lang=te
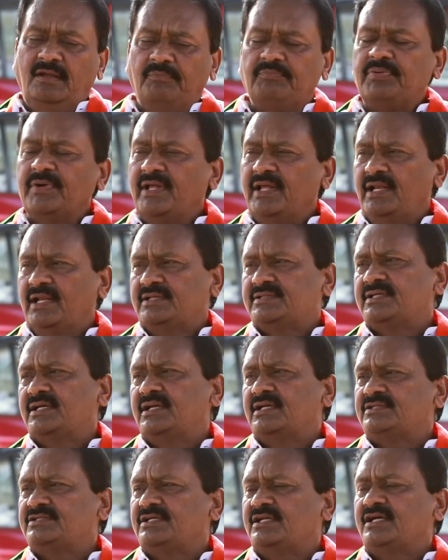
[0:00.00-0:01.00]
ఎప్పుడు
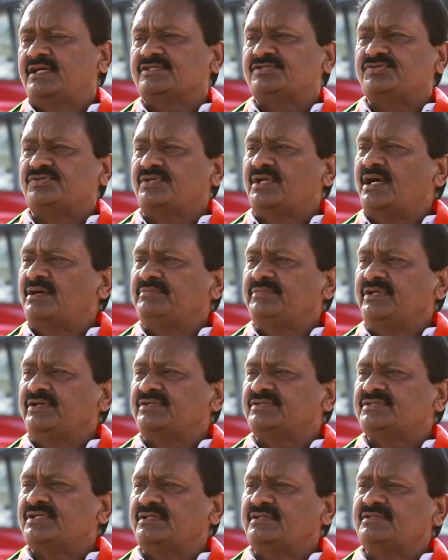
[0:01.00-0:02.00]
ఎలక్షన్ వచ్చినా సునామీ
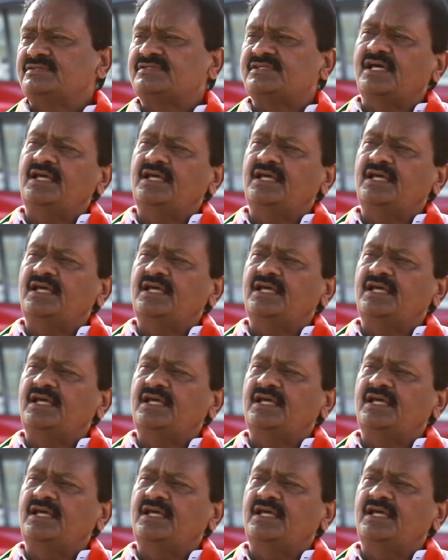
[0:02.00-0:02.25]
వస్తుంది